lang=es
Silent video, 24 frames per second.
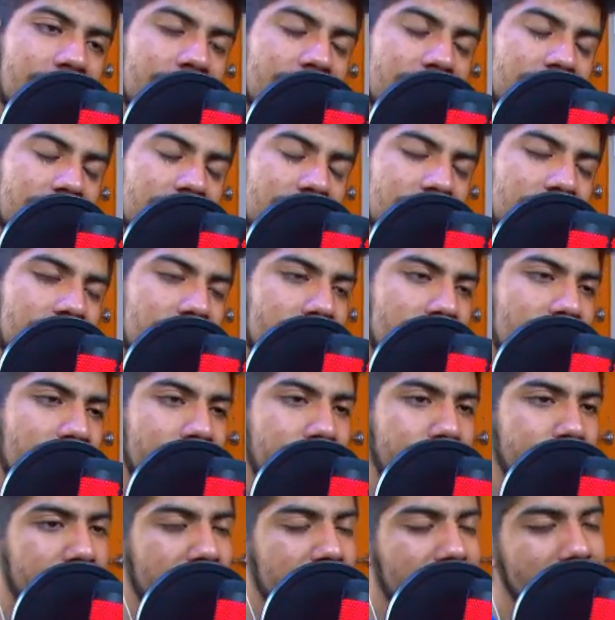de, de
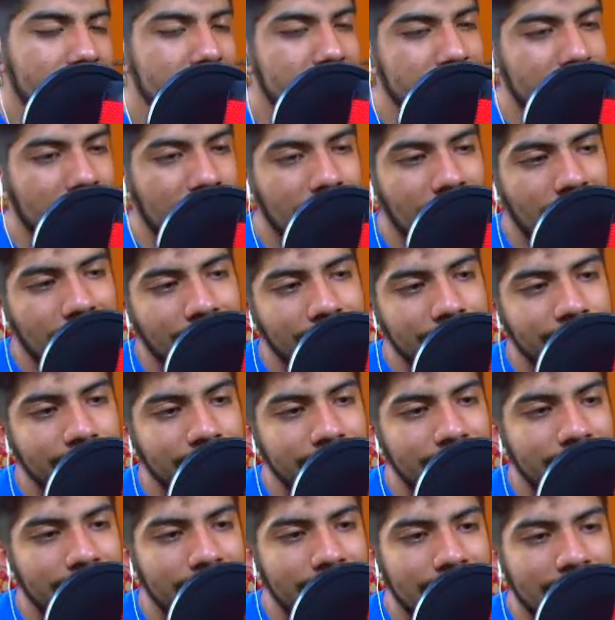pez, ya,
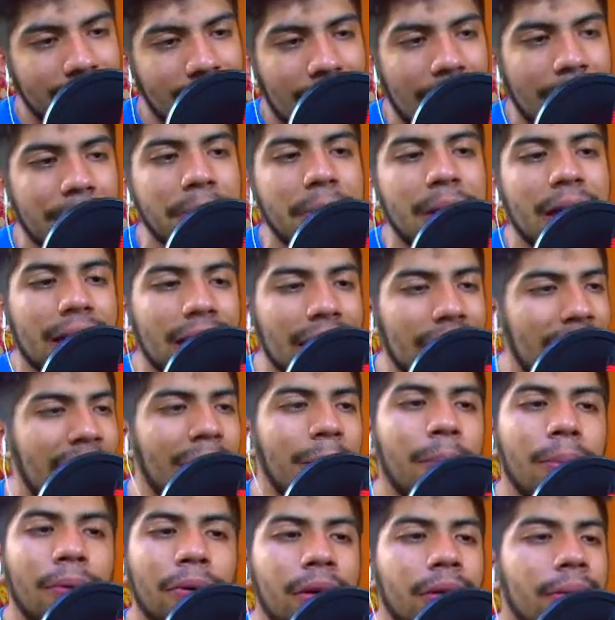güey,
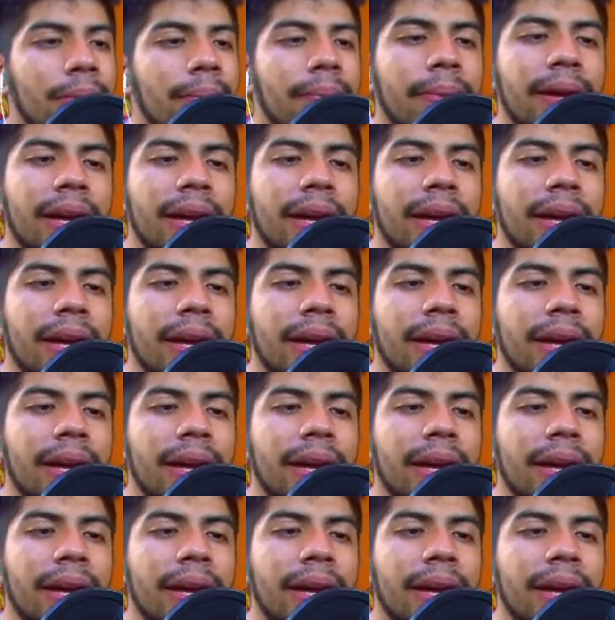cámbiala, ponle un